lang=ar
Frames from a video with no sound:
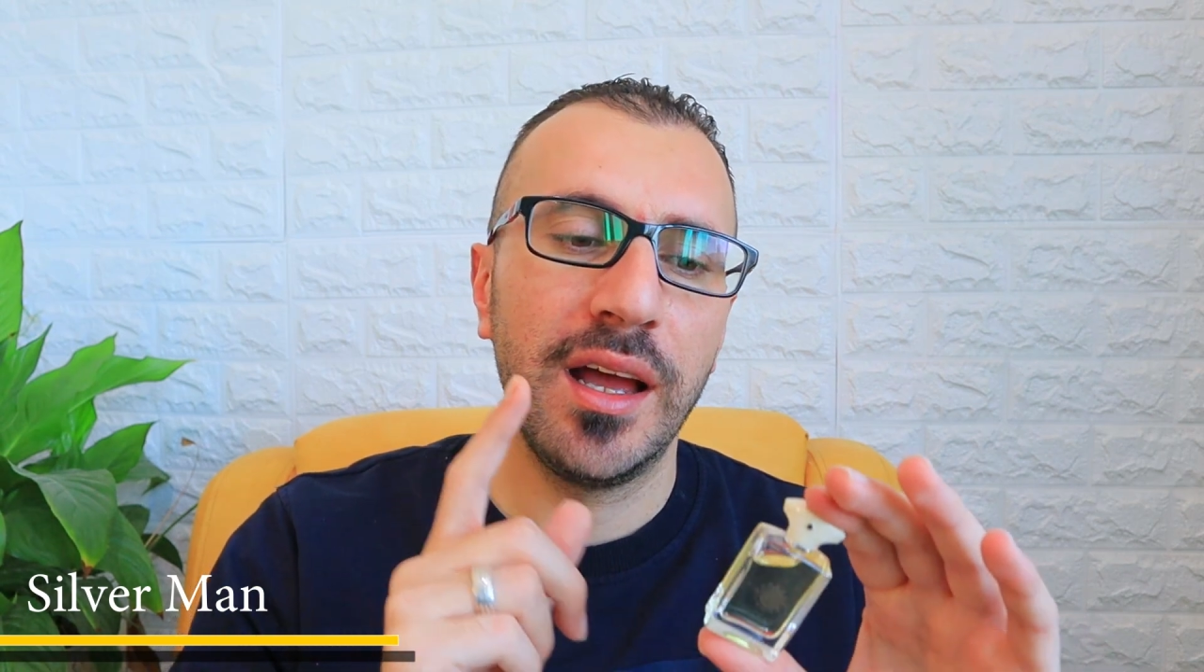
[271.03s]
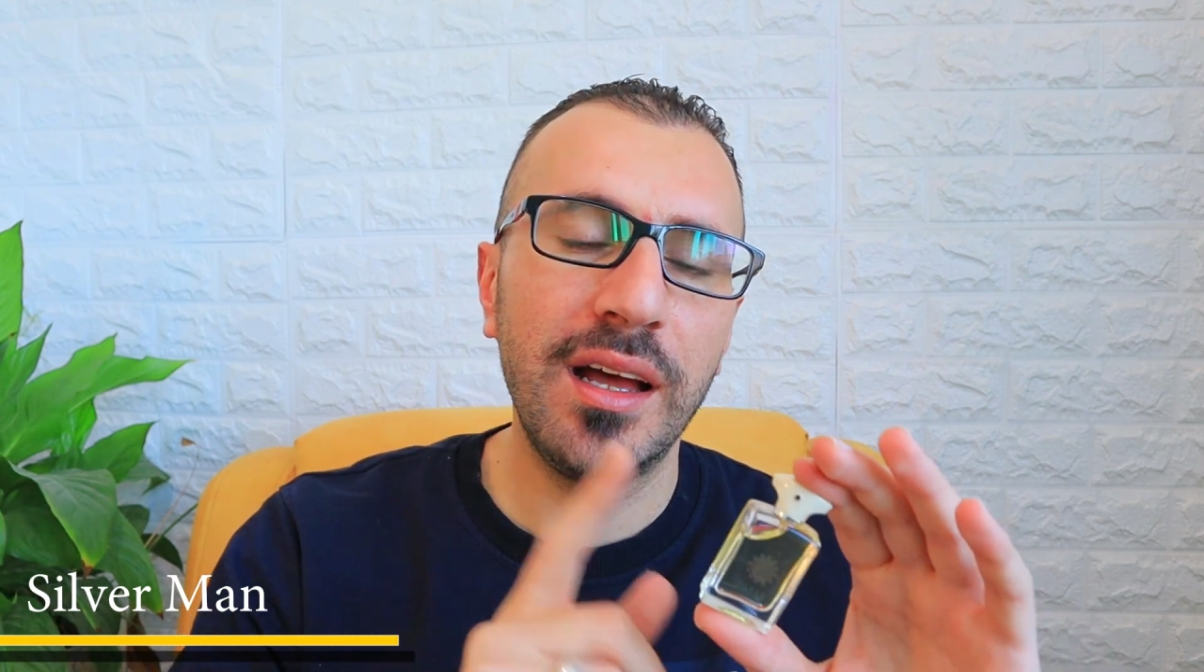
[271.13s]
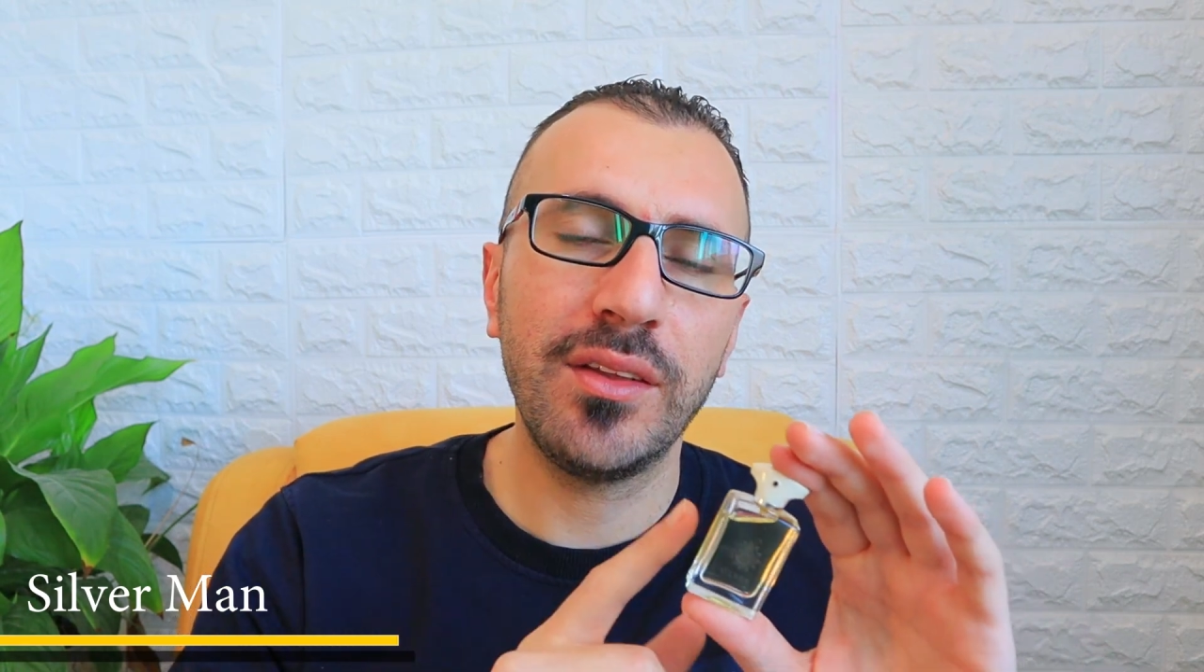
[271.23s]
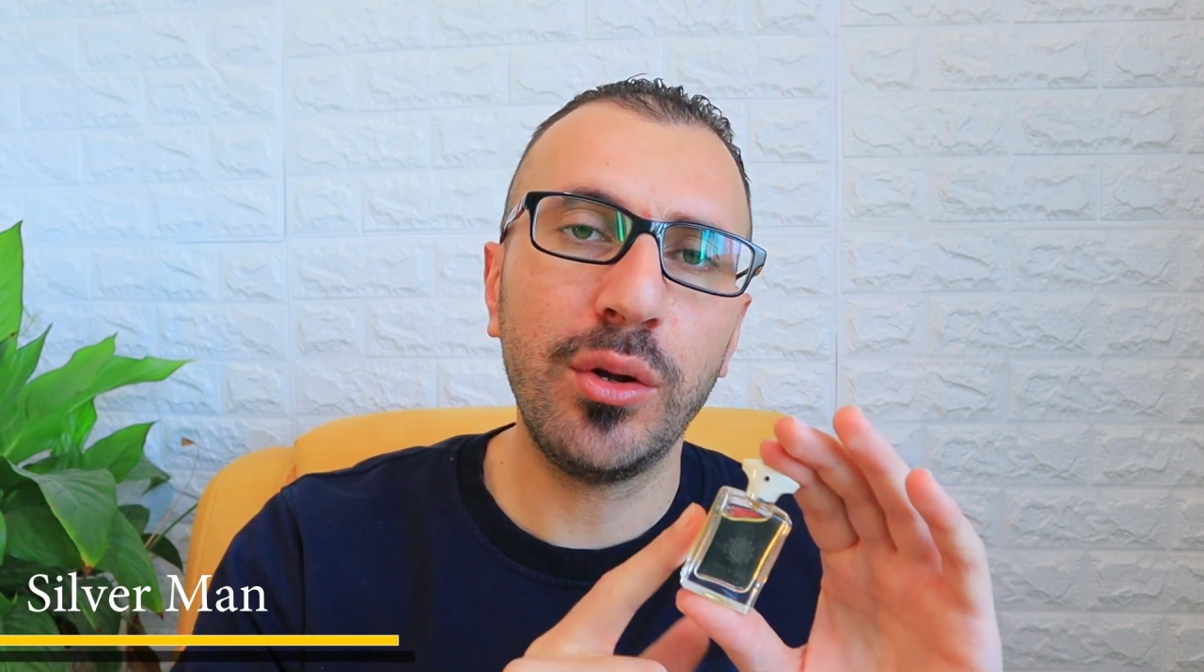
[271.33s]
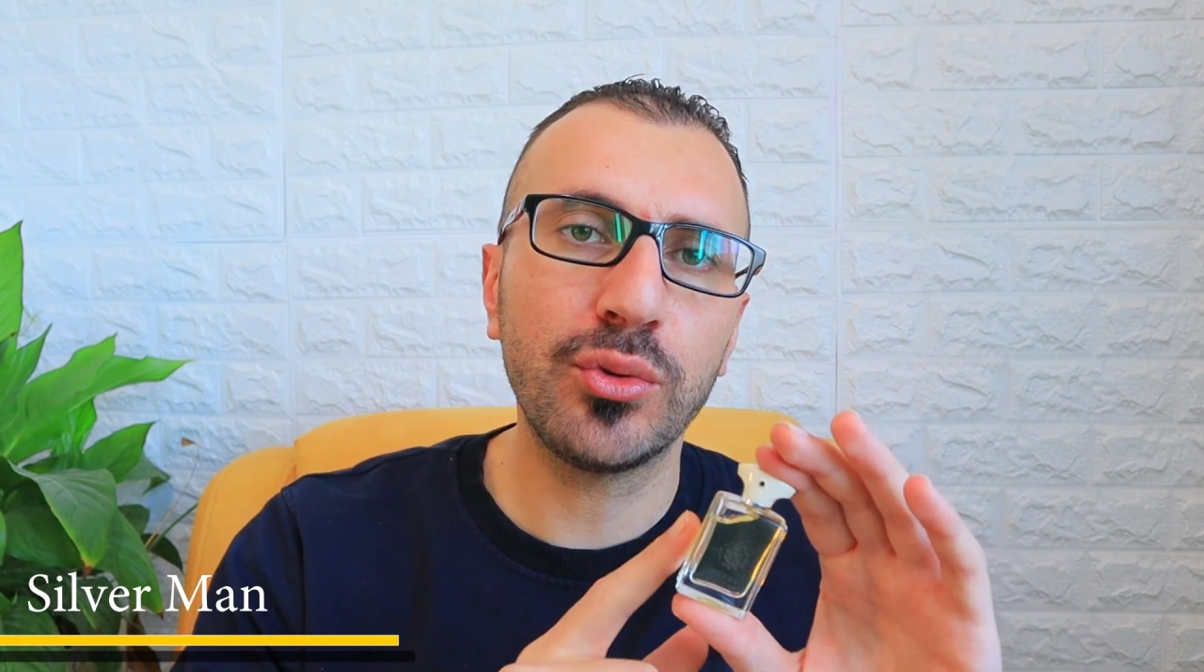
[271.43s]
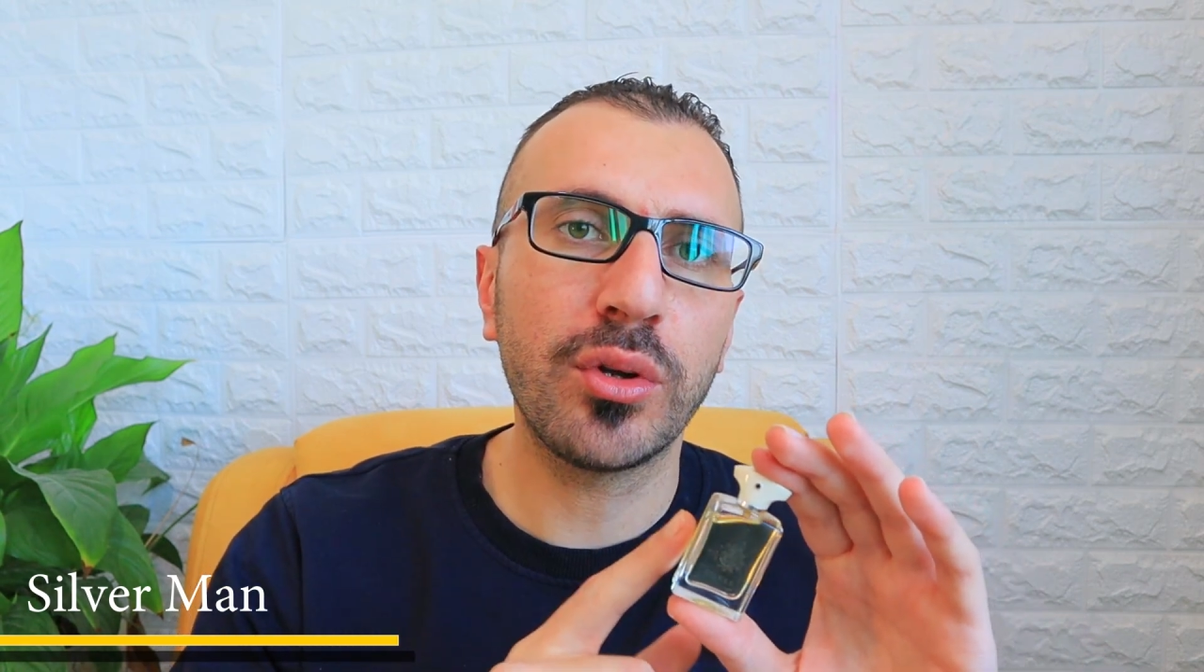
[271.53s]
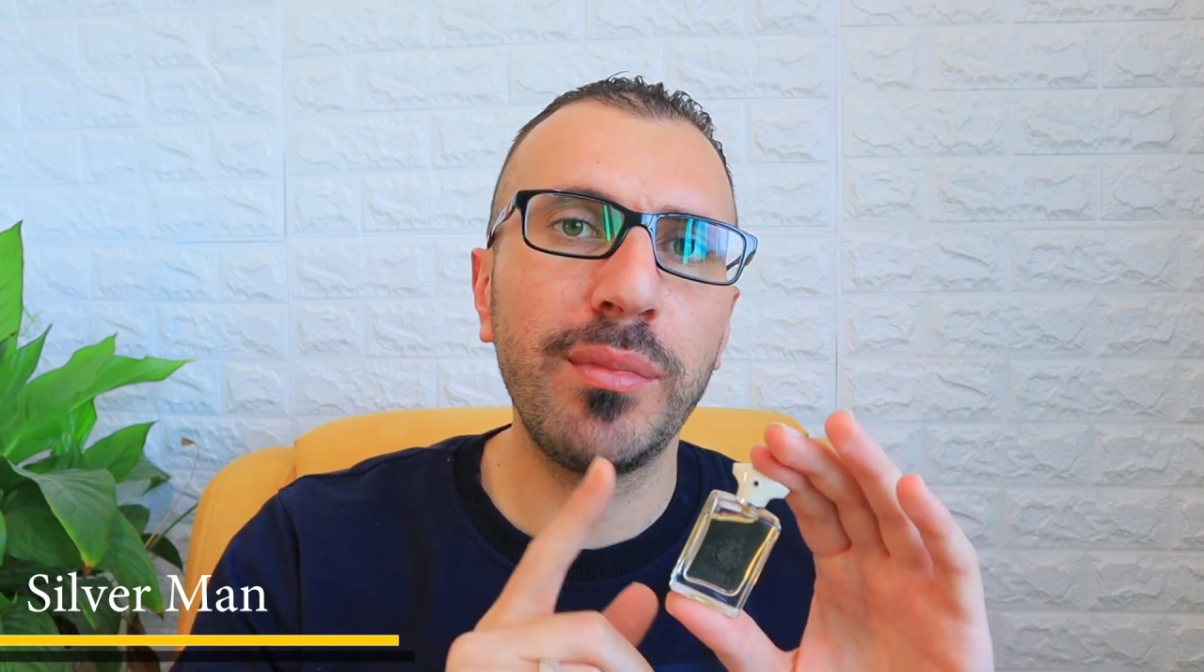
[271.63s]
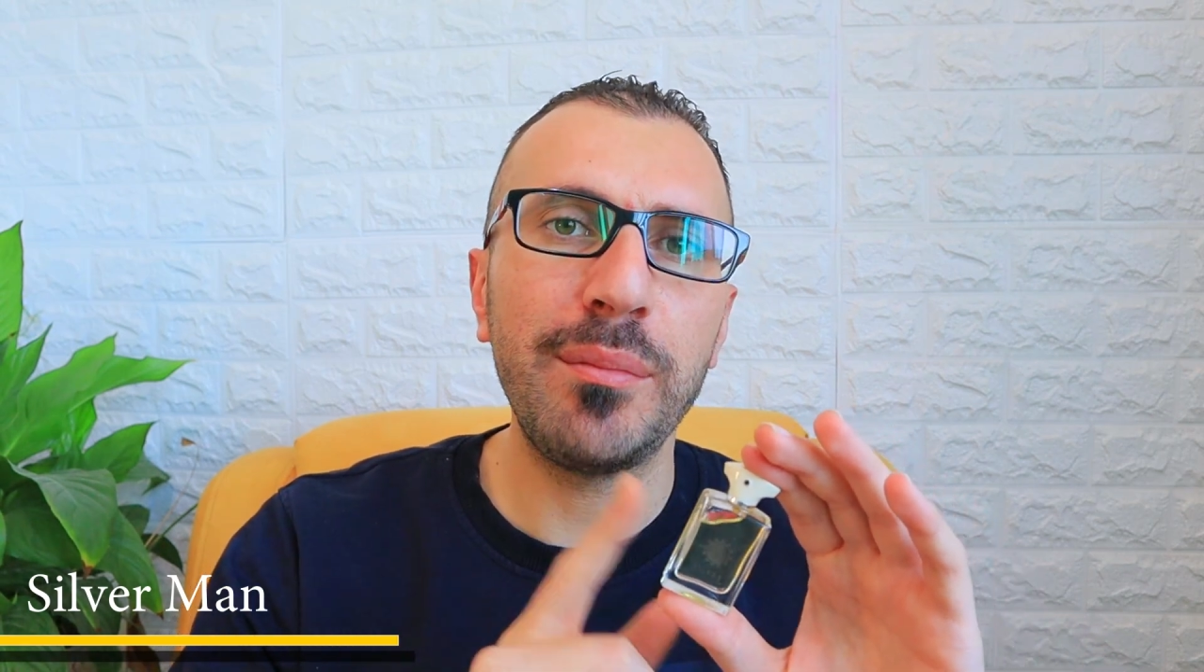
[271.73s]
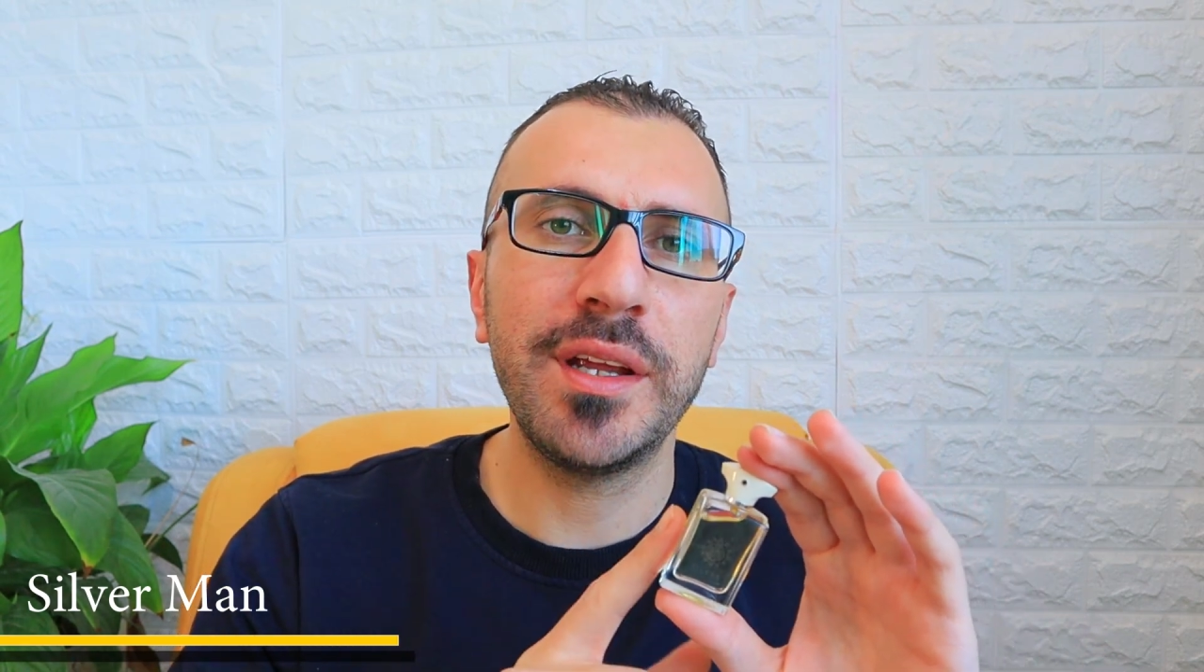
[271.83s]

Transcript: هذا العطر ما